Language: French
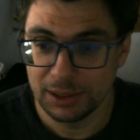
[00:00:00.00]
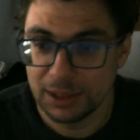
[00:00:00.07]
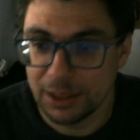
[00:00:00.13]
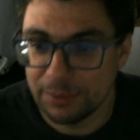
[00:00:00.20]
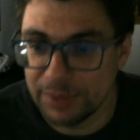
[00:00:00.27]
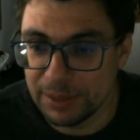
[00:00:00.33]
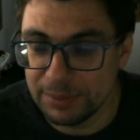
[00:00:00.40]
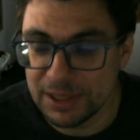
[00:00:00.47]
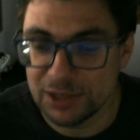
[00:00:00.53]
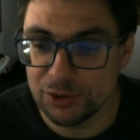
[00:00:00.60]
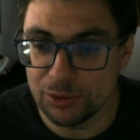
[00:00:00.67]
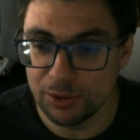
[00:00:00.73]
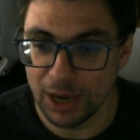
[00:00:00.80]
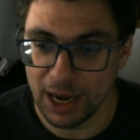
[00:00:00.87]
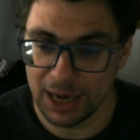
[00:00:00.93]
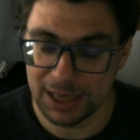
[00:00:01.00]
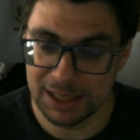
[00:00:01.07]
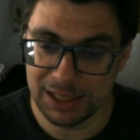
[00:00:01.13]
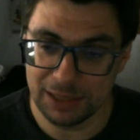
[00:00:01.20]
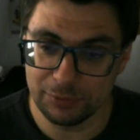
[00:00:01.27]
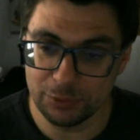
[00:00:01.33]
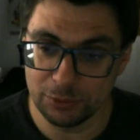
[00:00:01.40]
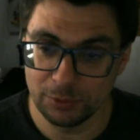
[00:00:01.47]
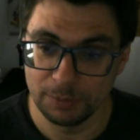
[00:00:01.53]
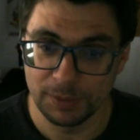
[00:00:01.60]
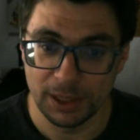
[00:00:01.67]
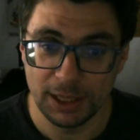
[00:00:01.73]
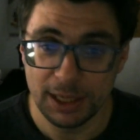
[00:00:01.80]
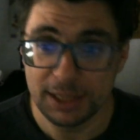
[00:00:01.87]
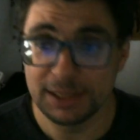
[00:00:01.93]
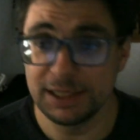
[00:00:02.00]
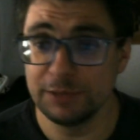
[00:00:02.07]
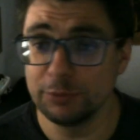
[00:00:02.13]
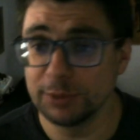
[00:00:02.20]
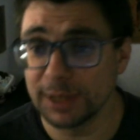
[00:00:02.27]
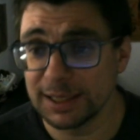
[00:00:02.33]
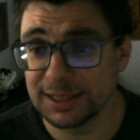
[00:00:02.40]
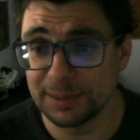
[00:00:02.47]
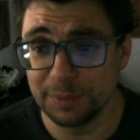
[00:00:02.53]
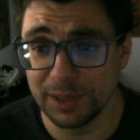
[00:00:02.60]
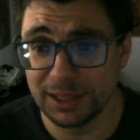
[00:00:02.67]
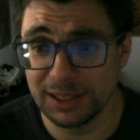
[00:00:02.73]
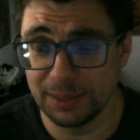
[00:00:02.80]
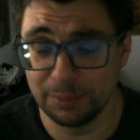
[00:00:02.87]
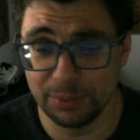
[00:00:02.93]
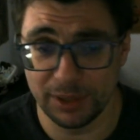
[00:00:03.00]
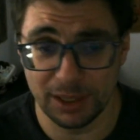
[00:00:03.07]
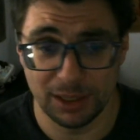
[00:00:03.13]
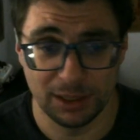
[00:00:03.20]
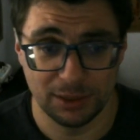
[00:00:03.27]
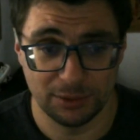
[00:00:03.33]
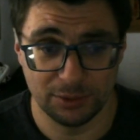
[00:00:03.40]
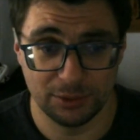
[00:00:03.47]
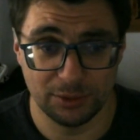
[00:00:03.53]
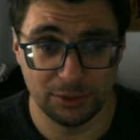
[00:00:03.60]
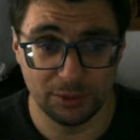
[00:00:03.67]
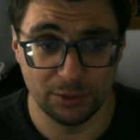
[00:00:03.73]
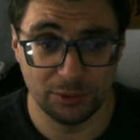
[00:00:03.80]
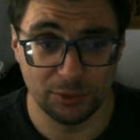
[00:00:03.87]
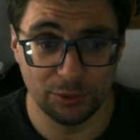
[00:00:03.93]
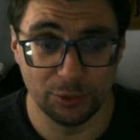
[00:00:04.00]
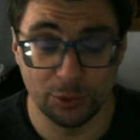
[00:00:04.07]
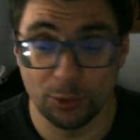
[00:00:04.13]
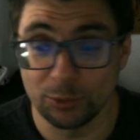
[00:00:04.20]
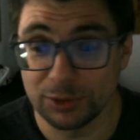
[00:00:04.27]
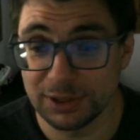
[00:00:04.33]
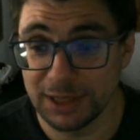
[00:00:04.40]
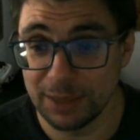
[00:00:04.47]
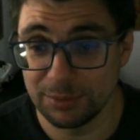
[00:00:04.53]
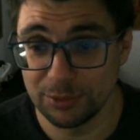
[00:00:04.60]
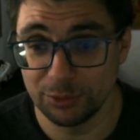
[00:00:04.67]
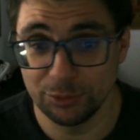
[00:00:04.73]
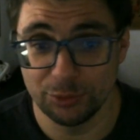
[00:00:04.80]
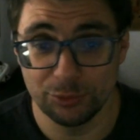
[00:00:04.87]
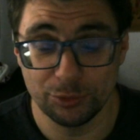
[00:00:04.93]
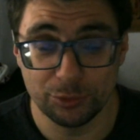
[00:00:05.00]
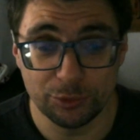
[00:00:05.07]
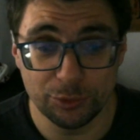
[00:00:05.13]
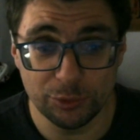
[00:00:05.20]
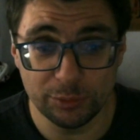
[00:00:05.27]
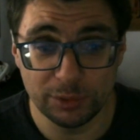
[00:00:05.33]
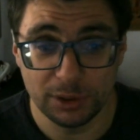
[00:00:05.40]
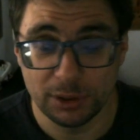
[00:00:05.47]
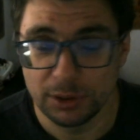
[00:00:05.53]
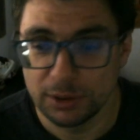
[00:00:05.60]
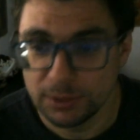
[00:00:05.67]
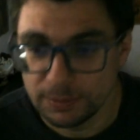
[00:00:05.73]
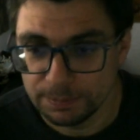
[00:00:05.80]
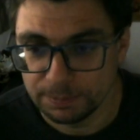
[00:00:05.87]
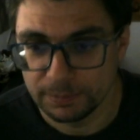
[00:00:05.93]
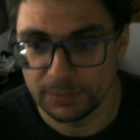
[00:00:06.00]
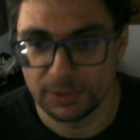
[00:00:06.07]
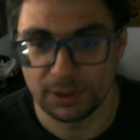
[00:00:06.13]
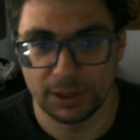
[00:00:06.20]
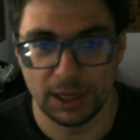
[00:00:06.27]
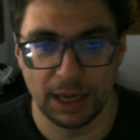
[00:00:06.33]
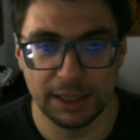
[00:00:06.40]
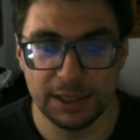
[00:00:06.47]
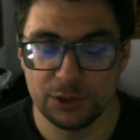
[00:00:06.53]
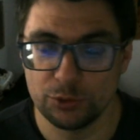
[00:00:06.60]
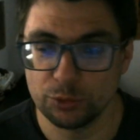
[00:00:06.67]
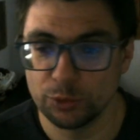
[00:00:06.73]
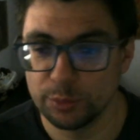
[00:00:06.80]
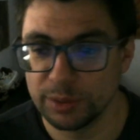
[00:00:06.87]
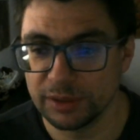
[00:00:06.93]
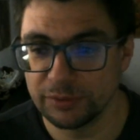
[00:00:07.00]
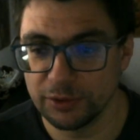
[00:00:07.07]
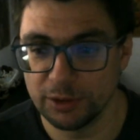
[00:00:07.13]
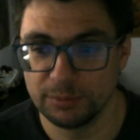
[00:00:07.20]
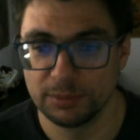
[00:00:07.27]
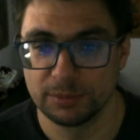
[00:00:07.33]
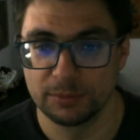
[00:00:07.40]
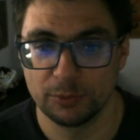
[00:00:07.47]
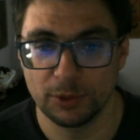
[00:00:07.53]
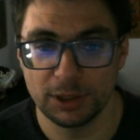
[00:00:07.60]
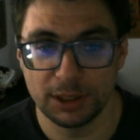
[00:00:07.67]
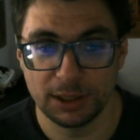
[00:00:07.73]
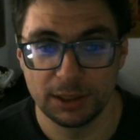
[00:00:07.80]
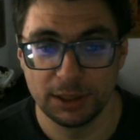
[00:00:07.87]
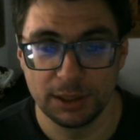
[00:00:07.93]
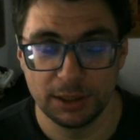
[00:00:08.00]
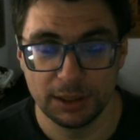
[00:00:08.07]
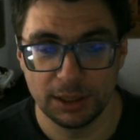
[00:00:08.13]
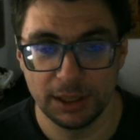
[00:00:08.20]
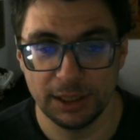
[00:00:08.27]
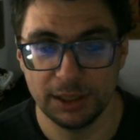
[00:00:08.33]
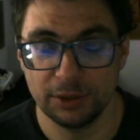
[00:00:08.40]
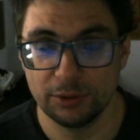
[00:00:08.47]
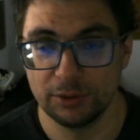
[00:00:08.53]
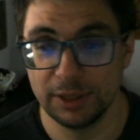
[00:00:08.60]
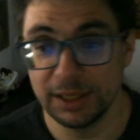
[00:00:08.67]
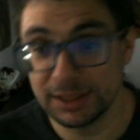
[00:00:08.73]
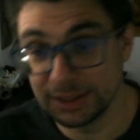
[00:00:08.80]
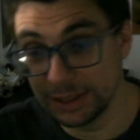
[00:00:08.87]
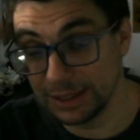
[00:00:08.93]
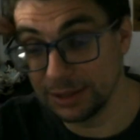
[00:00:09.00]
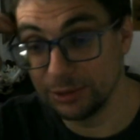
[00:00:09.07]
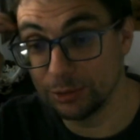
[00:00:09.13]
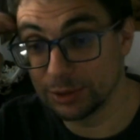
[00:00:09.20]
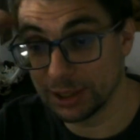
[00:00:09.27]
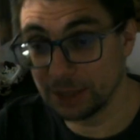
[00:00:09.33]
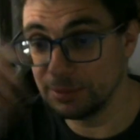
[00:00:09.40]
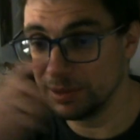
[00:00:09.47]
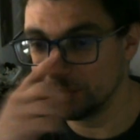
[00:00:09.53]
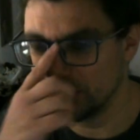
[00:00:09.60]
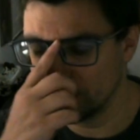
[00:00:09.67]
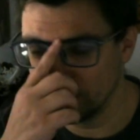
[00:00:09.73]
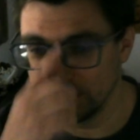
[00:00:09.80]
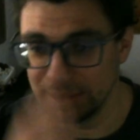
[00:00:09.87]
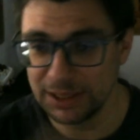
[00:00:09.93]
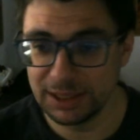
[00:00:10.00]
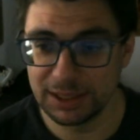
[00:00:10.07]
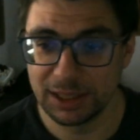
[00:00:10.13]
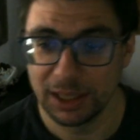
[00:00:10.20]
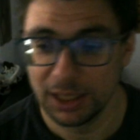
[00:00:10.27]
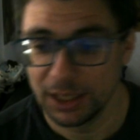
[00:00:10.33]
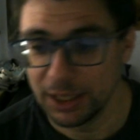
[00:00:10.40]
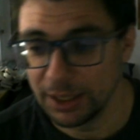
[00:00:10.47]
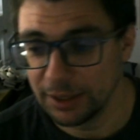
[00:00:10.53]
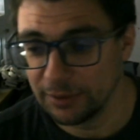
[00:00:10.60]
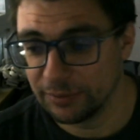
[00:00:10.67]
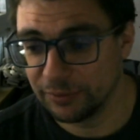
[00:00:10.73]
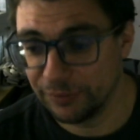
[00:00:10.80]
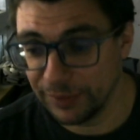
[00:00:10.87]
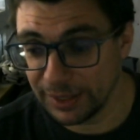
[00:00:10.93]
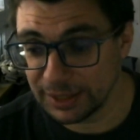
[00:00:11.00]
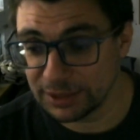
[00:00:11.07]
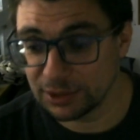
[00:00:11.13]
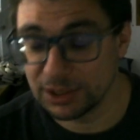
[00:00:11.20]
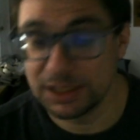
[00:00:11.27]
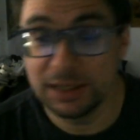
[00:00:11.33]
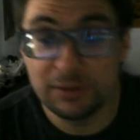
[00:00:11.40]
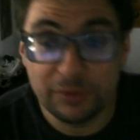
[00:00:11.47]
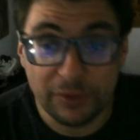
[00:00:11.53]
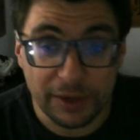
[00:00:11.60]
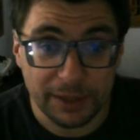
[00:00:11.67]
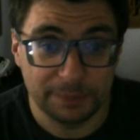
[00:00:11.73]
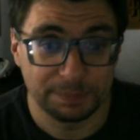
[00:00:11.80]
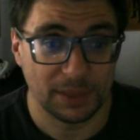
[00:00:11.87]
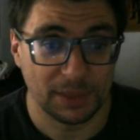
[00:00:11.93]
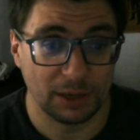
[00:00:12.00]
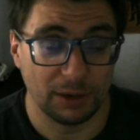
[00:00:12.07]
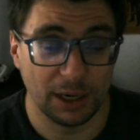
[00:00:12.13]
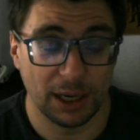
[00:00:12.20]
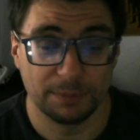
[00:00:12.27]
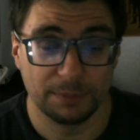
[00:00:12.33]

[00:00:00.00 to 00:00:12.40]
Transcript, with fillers: bien messieurs, inclinez-vous. Si vous ne respectez pas le concept de YouTube, allez sur une plateforme, Voilà, et euh, laisser notre ami psychodélique faire ce qu'il fait. Voilà.